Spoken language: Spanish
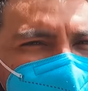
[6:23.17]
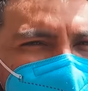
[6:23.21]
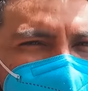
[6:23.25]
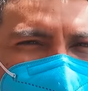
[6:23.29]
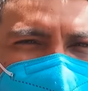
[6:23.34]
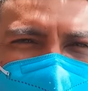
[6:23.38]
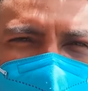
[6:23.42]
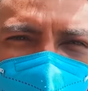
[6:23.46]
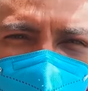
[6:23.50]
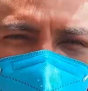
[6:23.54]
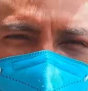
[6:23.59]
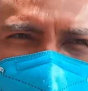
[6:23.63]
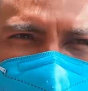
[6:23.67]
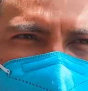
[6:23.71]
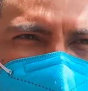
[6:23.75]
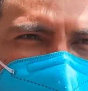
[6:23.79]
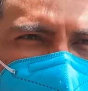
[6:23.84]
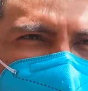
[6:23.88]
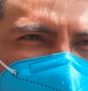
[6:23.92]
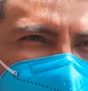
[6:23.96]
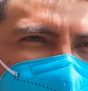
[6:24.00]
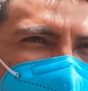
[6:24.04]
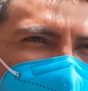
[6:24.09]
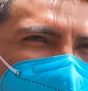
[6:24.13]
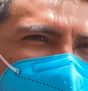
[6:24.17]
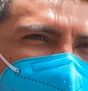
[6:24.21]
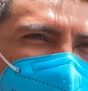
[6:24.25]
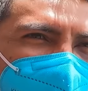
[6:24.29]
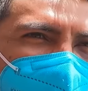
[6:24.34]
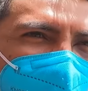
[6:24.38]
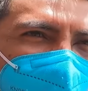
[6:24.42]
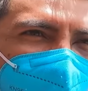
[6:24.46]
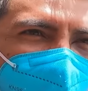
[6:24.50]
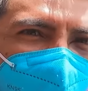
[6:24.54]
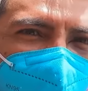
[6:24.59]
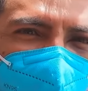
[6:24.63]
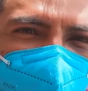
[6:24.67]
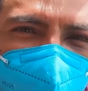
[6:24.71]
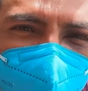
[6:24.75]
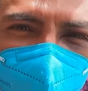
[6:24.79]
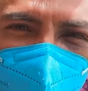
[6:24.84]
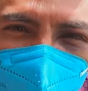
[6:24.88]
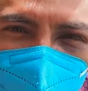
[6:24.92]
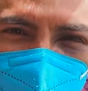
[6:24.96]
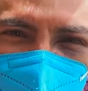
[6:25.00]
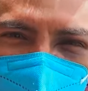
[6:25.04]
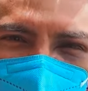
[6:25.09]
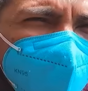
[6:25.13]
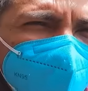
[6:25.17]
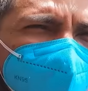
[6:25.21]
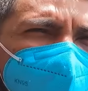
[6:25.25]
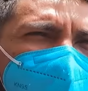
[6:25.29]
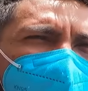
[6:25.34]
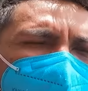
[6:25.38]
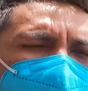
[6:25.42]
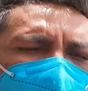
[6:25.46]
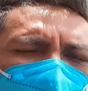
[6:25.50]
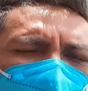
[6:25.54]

no estaba asegurada y le roban. Yo me